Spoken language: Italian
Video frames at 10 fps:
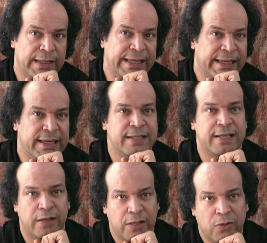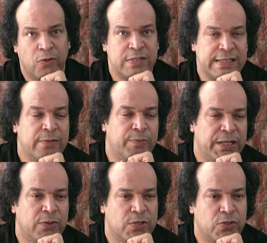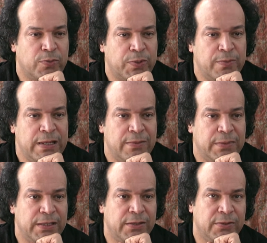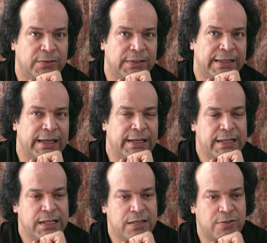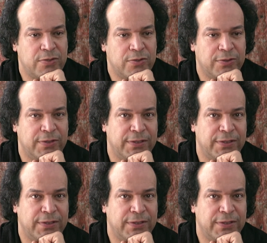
che ho sempre questo problema io, che all'inizio